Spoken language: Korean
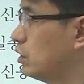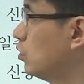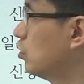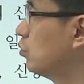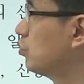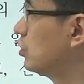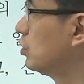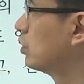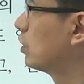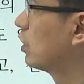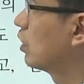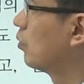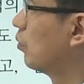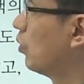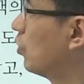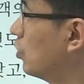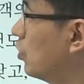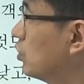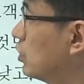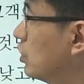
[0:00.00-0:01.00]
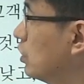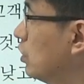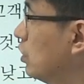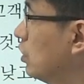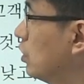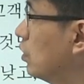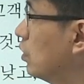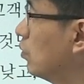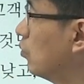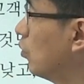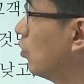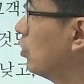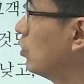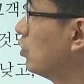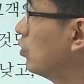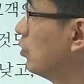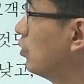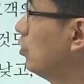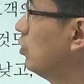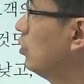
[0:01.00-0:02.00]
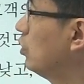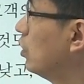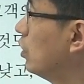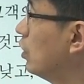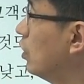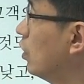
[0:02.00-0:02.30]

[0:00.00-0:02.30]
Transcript: 이런 비슷한 게 뭐였지? 뭐냐면